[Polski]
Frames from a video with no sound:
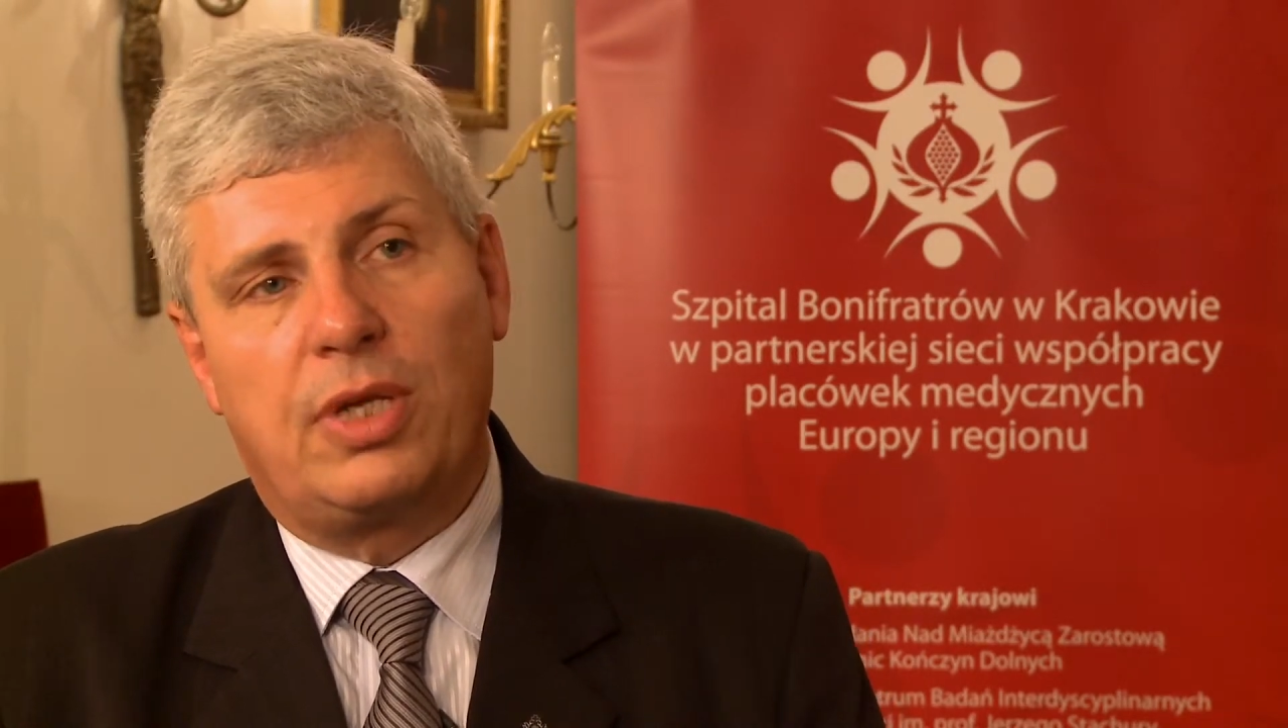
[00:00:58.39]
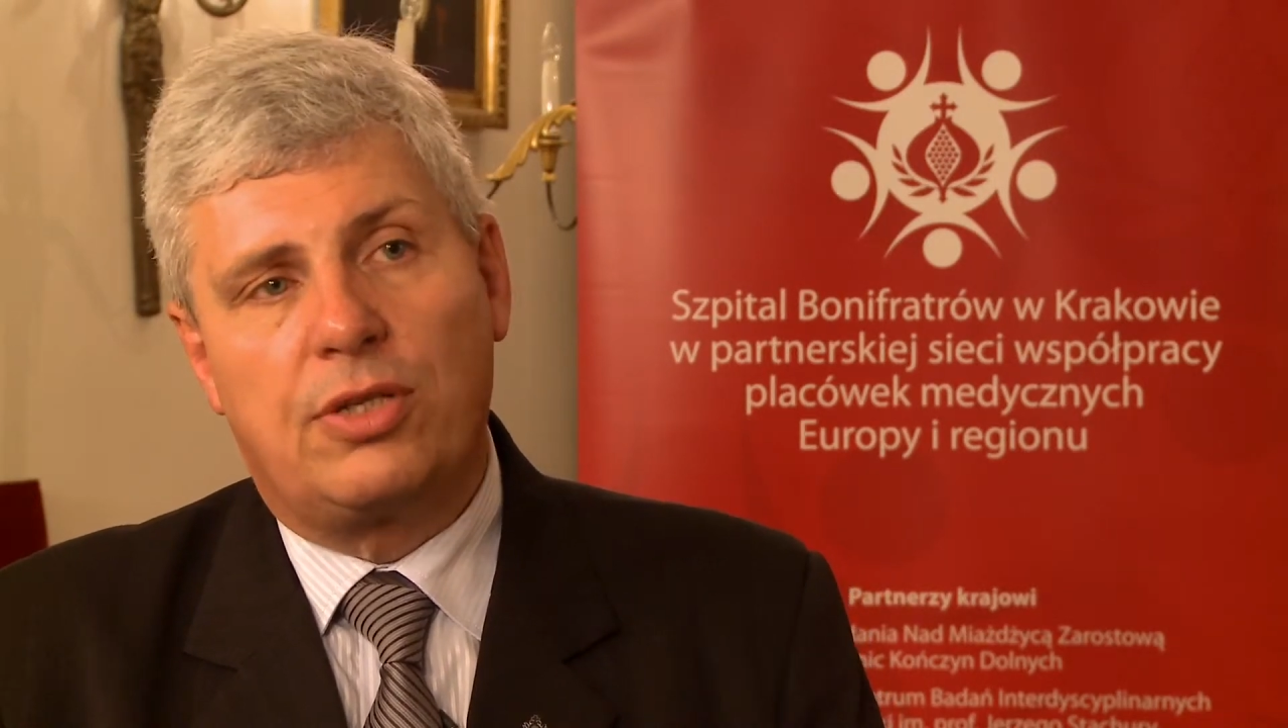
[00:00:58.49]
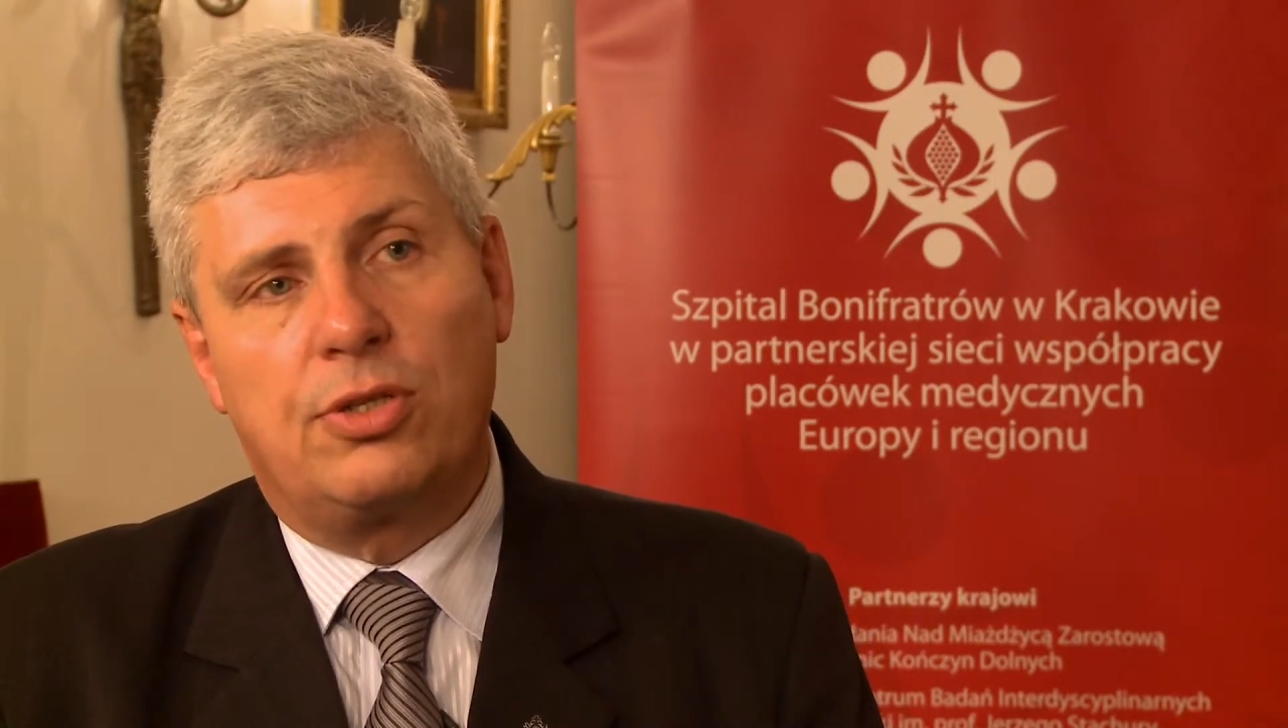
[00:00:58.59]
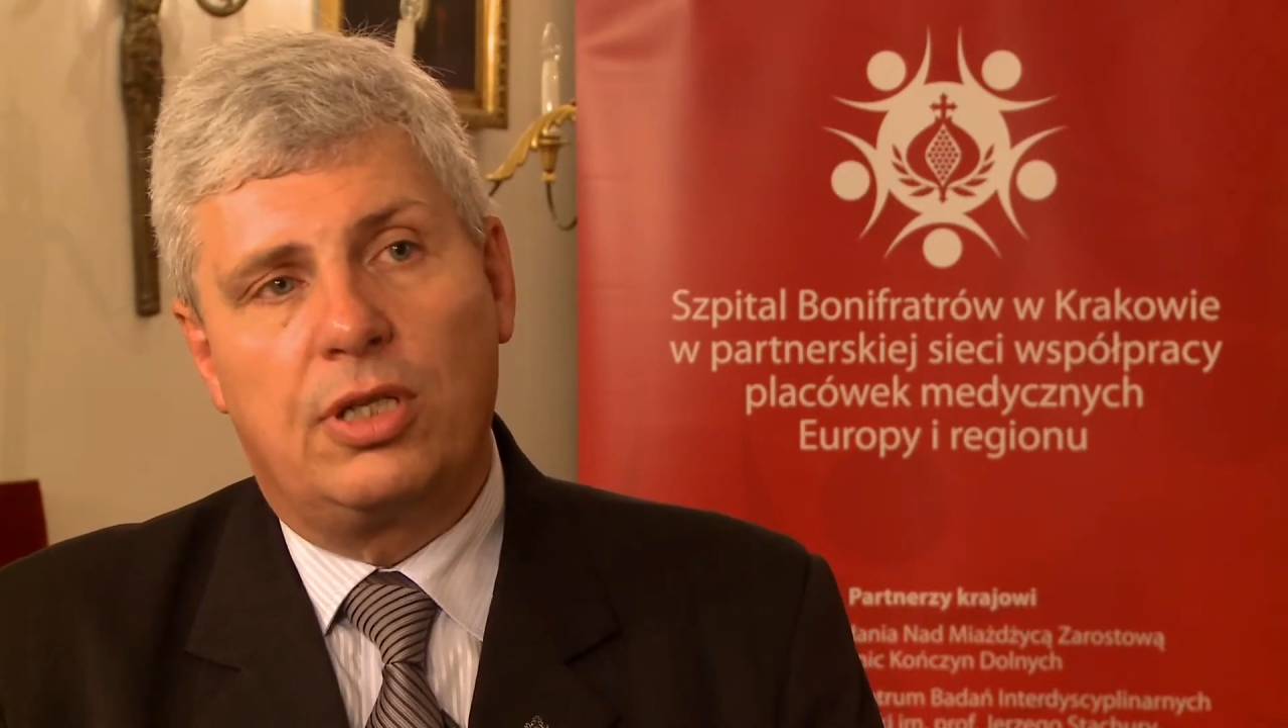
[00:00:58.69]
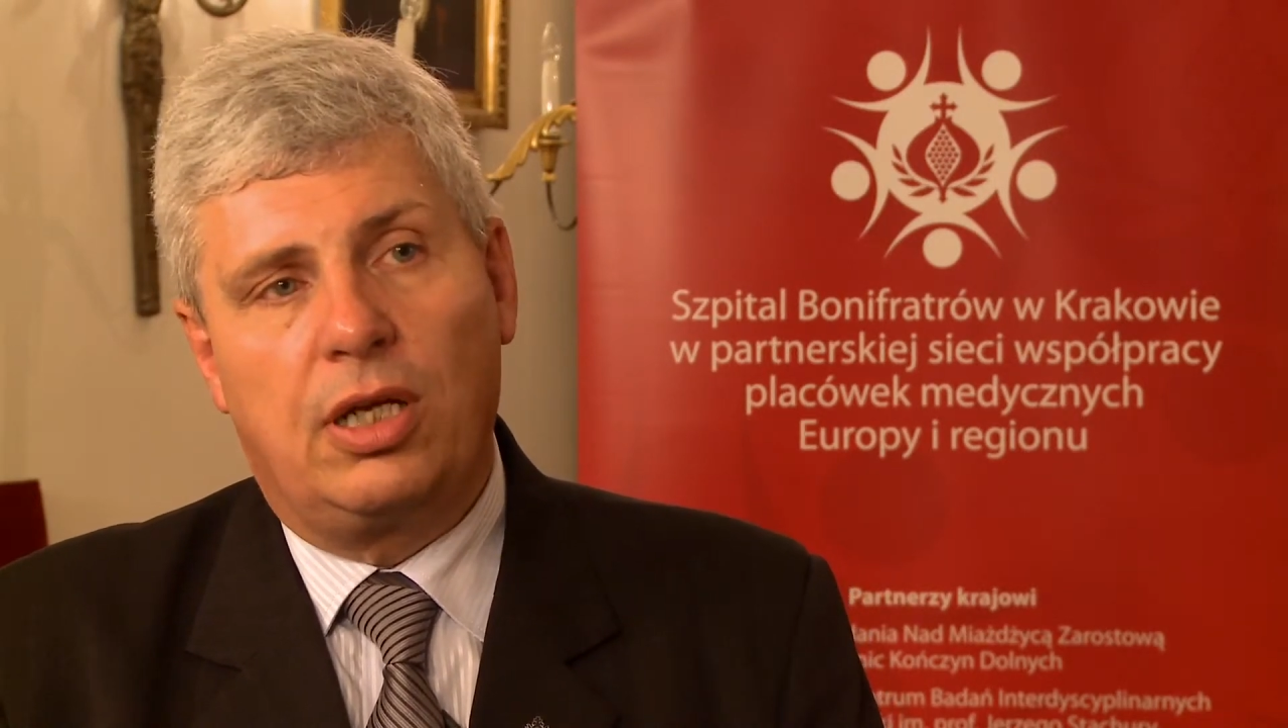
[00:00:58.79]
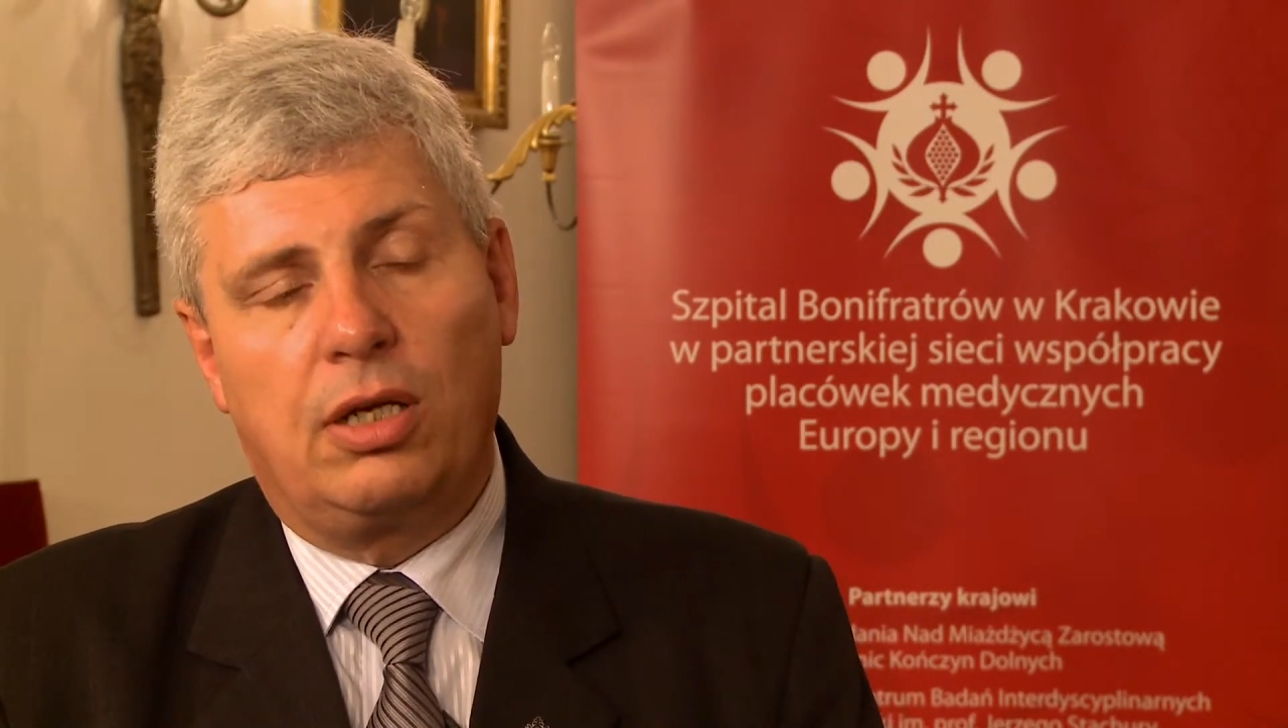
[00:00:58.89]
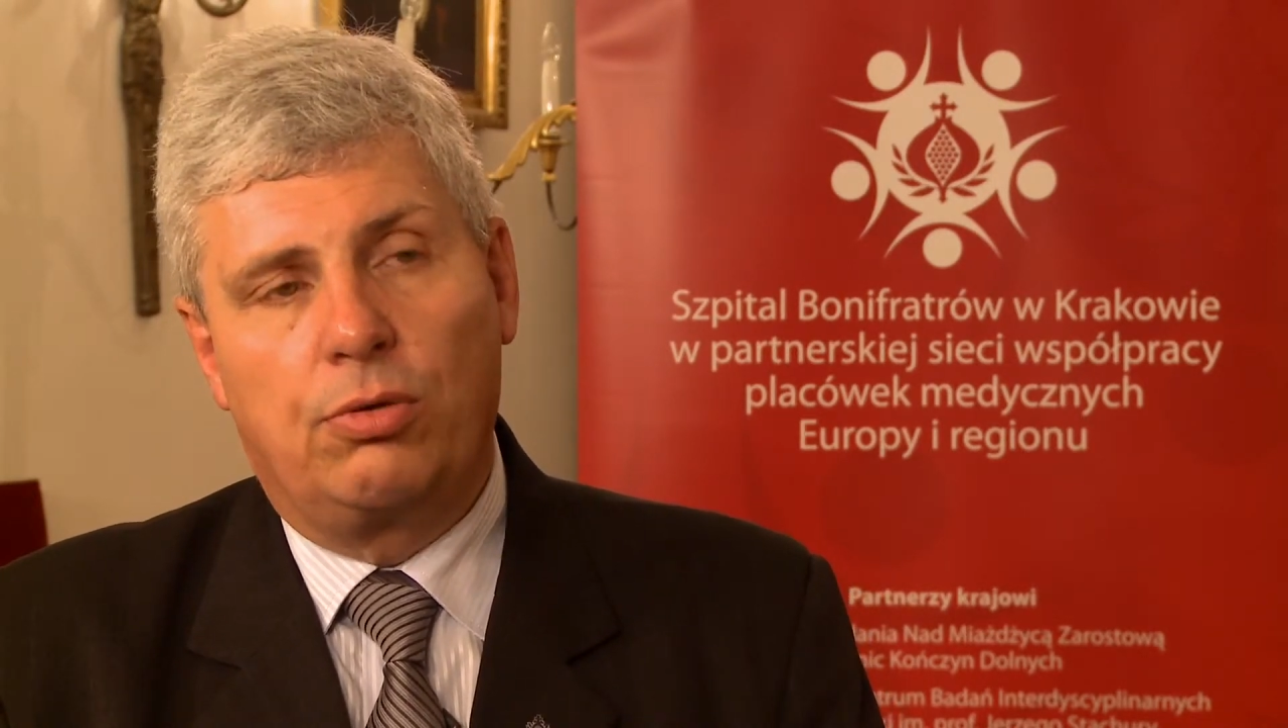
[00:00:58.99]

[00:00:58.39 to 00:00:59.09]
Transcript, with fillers: Naczyń dla